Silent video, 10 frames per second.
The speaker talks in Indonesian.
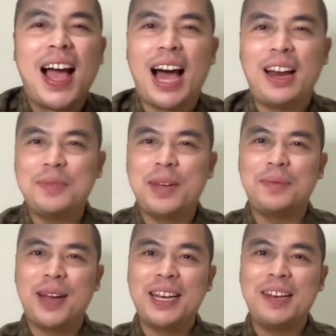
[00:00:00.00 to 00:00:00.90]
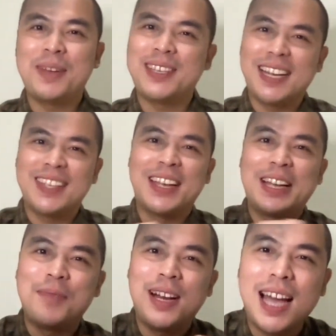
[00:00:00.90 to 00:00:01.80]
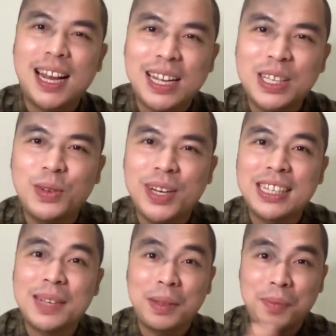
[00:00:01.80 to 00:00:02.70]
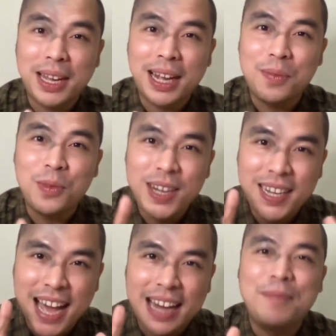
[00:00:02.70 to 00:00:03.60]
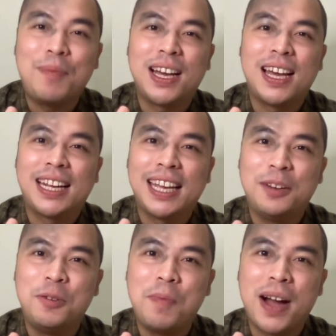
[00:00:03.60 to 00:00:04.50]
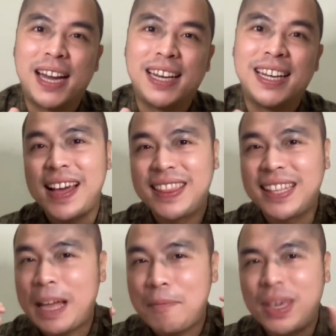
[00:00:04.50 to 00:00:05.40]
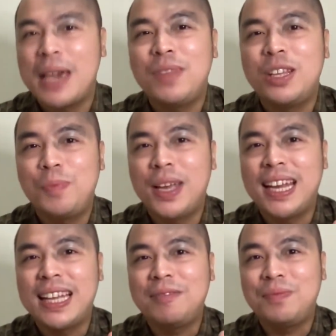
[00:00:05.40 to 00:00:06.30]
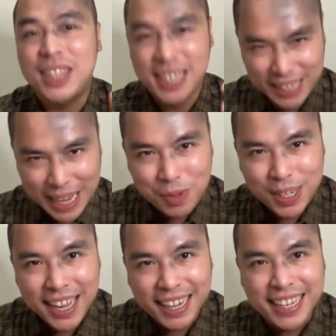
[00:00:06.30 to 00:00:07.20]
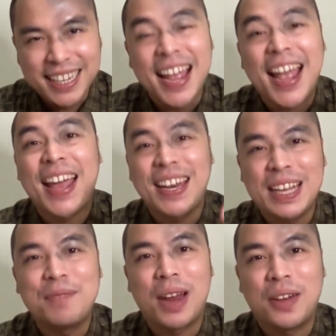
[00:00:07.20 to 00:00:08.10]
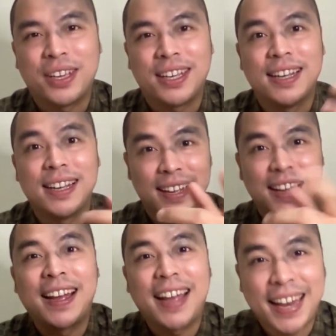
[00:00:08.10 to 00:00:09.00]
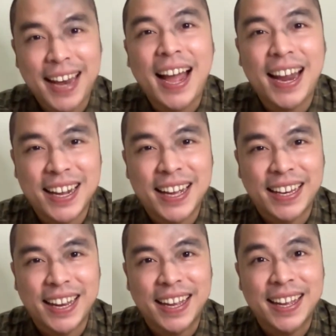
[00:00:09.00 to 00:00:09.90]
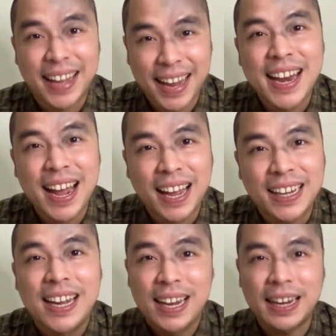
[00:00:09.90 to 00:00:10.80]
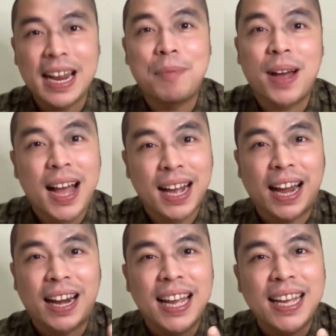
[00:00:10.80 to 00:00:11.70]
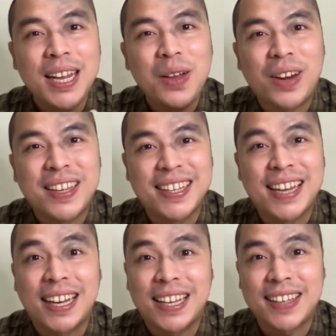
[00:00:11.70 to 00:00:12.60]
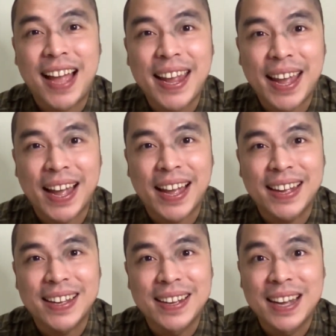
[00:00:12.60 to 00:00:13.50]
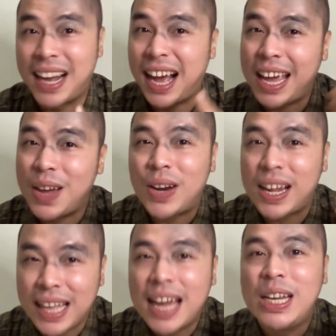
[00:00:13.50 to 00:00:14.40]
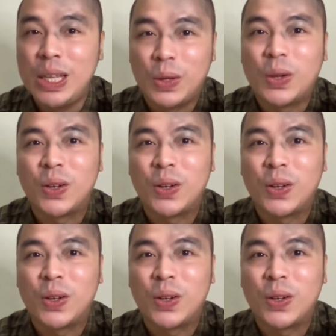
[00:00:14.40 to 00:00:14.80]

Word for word: Halo teman-teman, masih ada saya kembali Aryan Surya, sahabat baik kamu dari Pagar Kehidupan. Tetap keep the spirit, keep sharing, and keep loving. Enak nggak dengernya? Enak kan? Kenapa? Karena ini orisinalnya saya. Nggak kayak orang tadi tuh.